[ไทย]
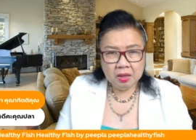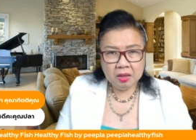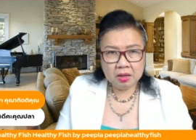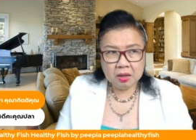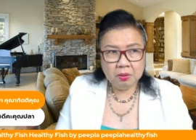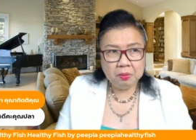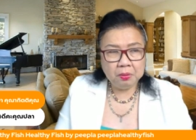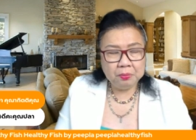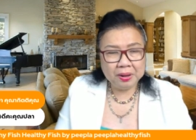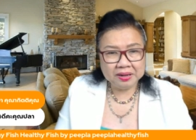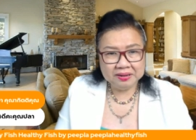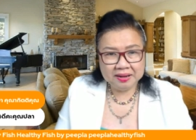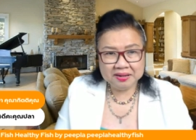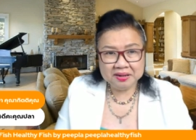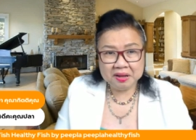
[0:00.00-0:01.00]
เขาบอกวัน
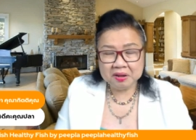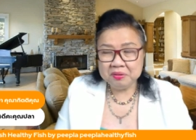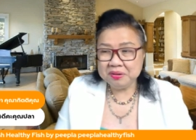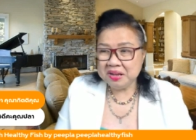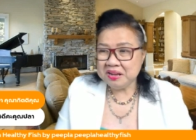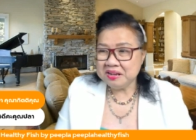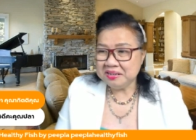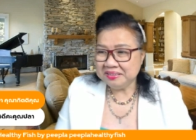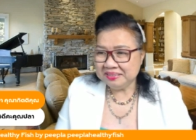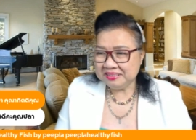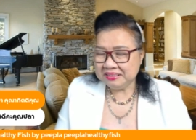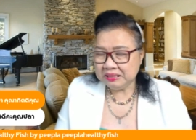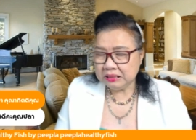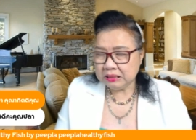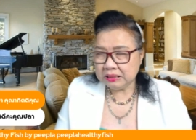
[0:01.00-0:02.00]
นั้นเนี่ยเขาได้เงิน
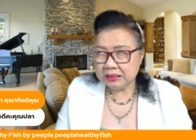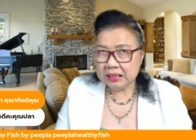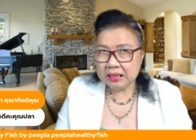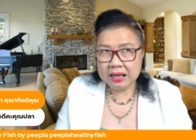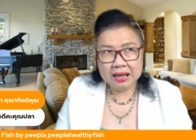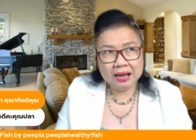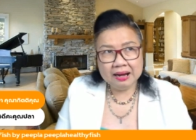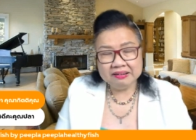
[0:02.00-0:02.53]
เงินค่า